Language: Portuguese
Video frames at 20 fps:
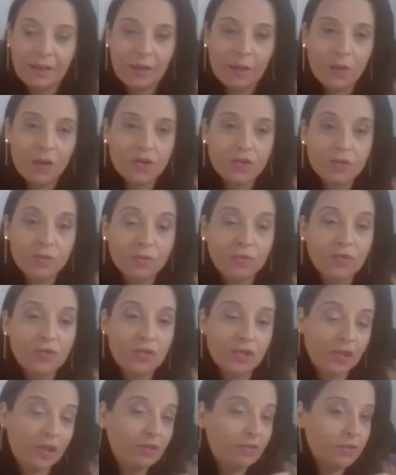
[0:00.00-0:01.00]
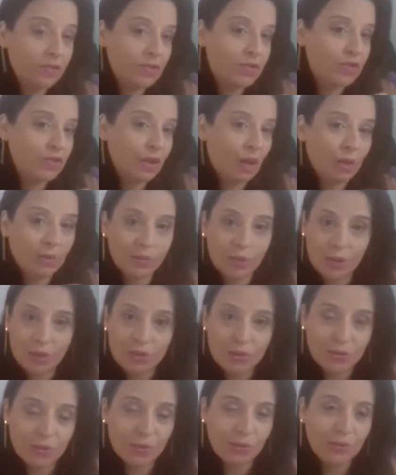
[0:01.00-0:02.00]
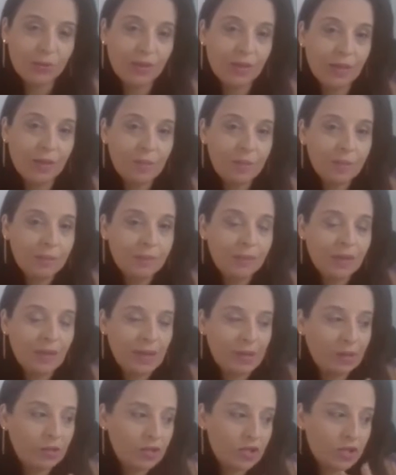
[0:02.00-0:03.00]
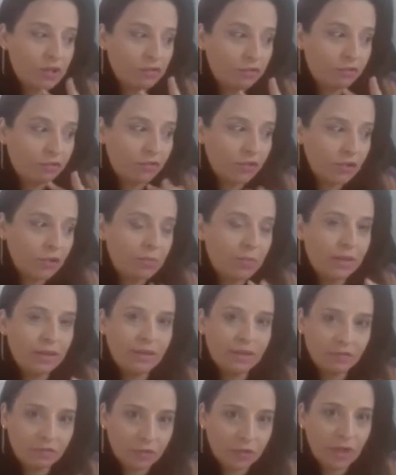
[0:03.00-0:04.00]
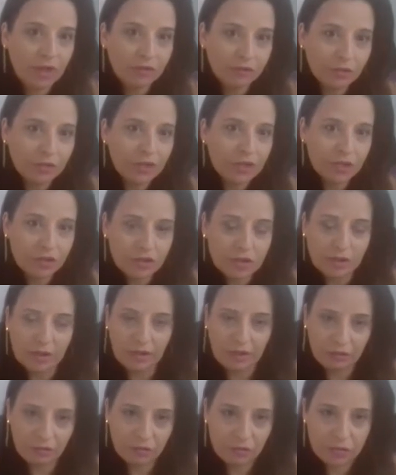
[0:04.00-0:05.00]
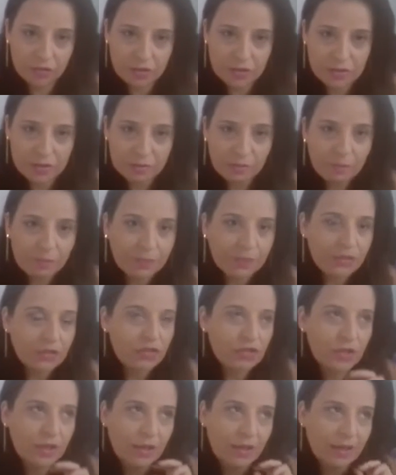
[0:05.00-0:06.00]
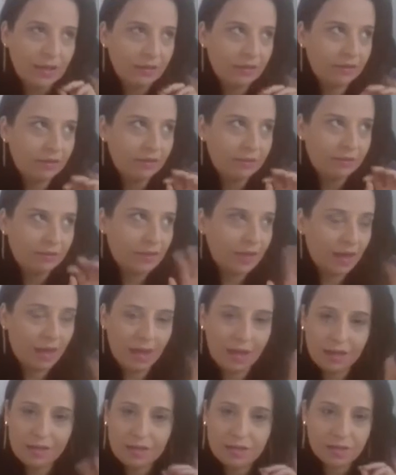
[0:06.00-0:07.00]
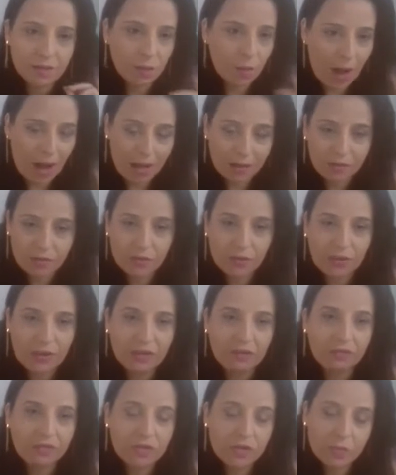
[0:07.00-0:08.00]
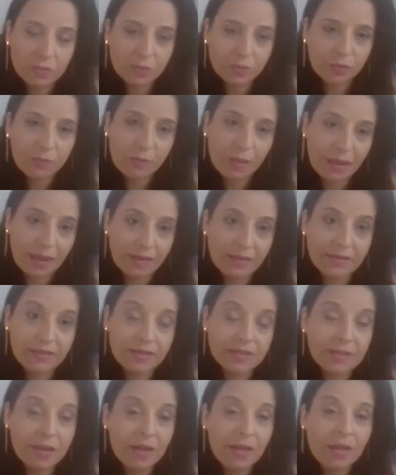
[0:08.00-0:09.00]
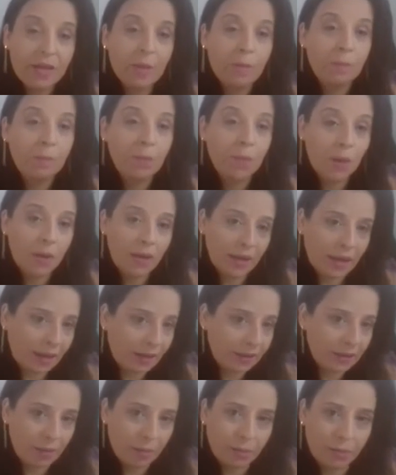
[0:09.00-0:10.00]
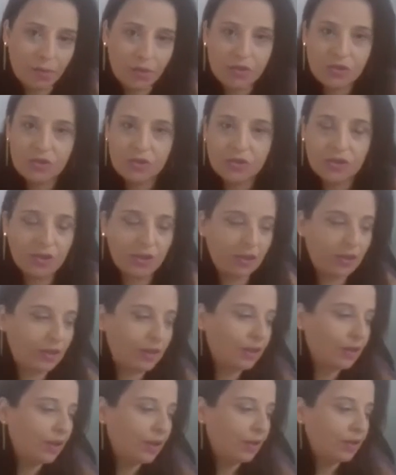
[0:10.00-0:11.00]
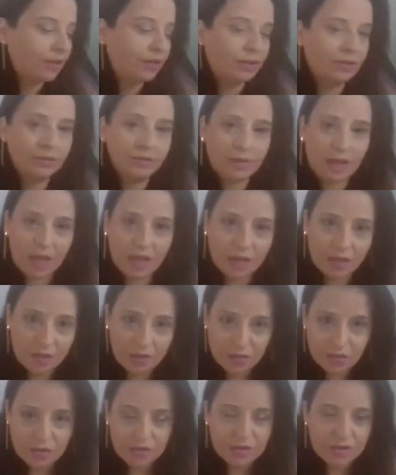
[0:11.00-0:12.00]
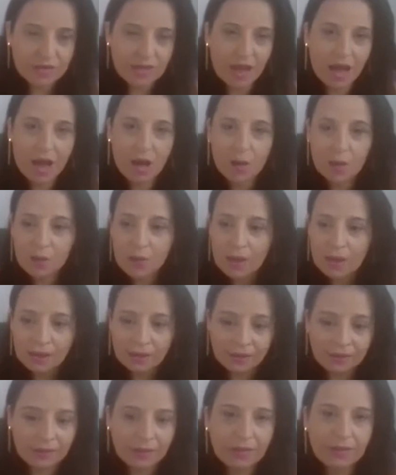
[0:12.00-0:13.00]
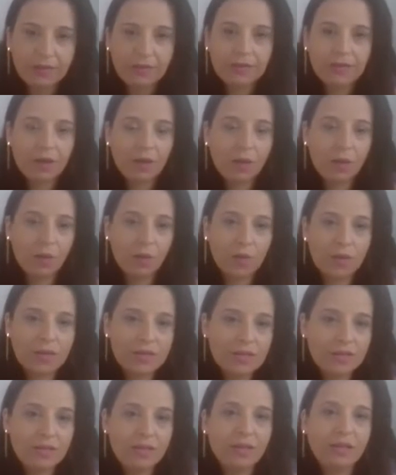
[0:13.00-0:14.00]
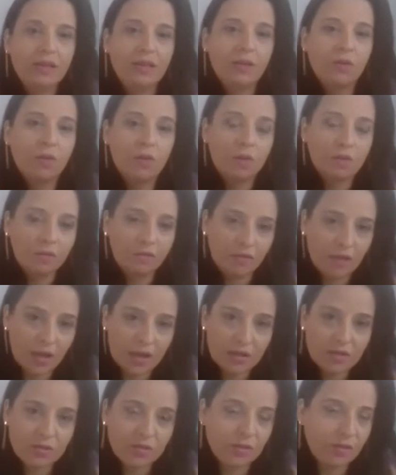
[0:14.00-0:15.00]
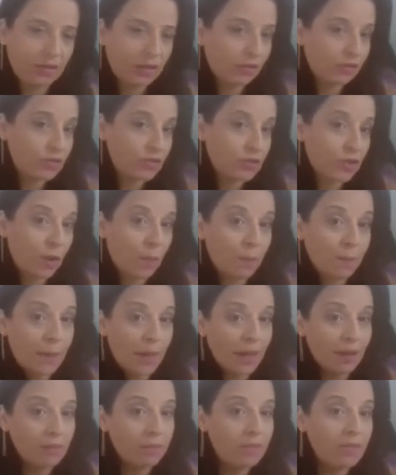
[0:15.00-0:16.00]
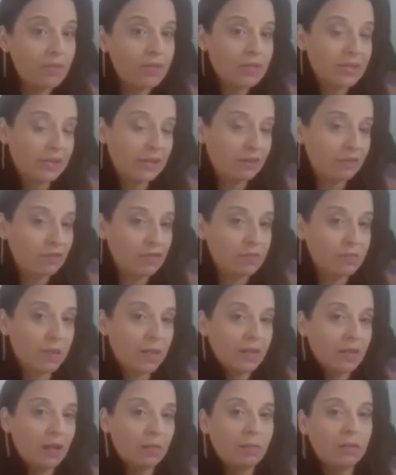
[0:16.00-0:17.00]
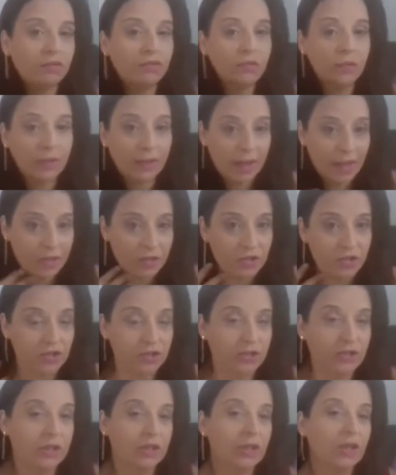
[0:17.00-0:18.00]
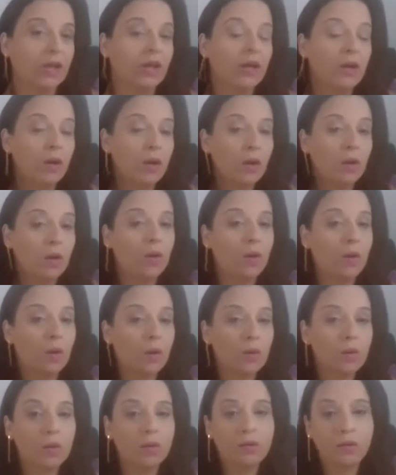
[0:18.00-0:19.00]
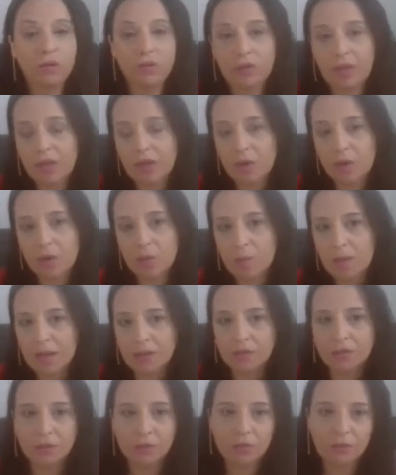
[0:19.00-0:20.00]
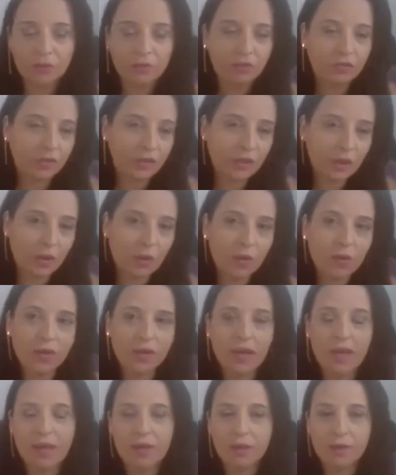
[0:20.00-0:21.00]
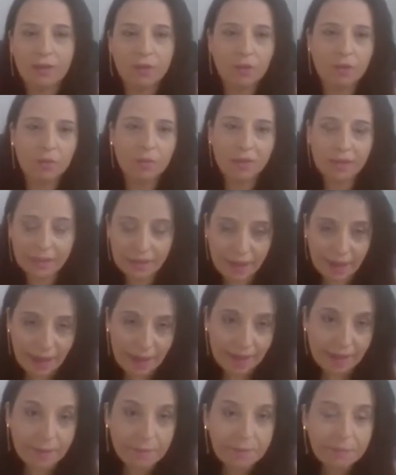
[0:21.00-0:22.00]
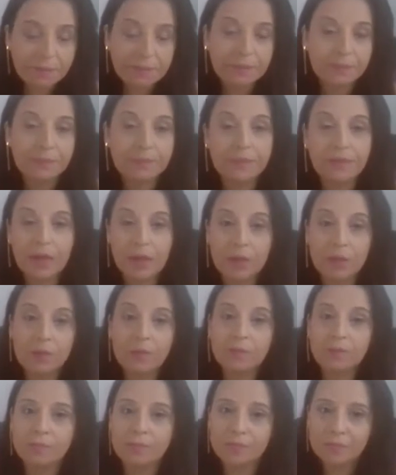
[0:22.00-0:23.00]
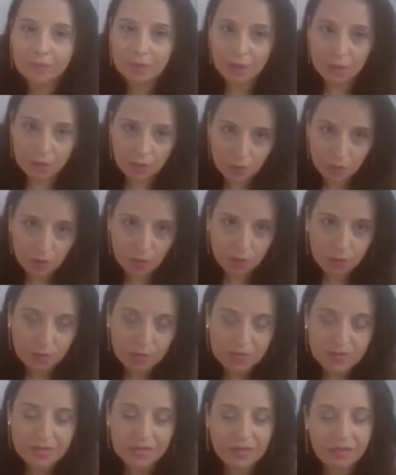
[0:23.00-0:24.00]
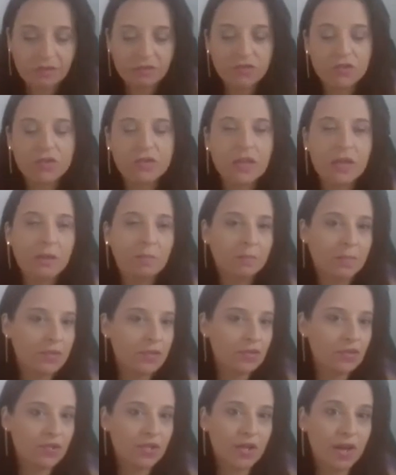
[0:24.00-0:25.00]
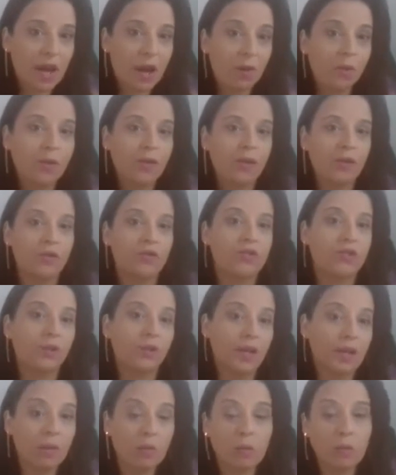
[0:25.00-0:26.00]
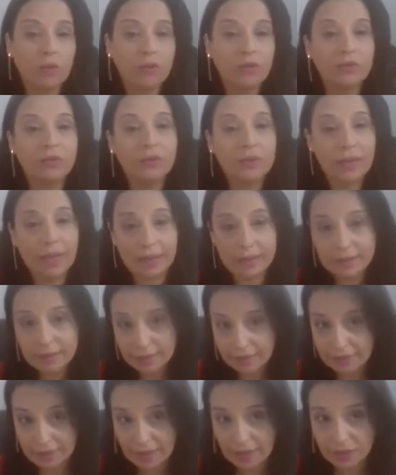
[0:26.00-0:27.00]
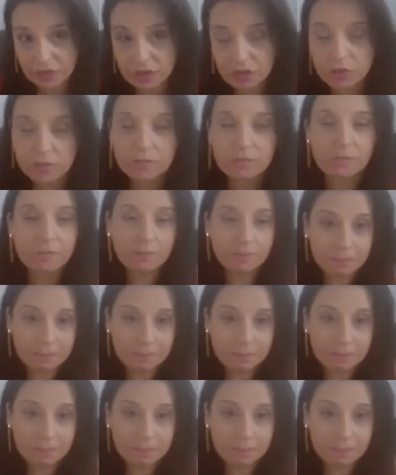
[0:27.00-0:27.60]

Eu gosto muito de livros de autoajuda. Eu já fui uma devoradora de livros, de ler três, quatro livros por mês. Porém, depois de tanta rede social, tanta coisa, eu confesso que eu só pego meus livros para dar uma folhadinha, ou quando eu tenho alguma dúvida, ou eu quero alguma ideia, então eu corro para os livros. Mas no geral, hoje eu leio muito na internet.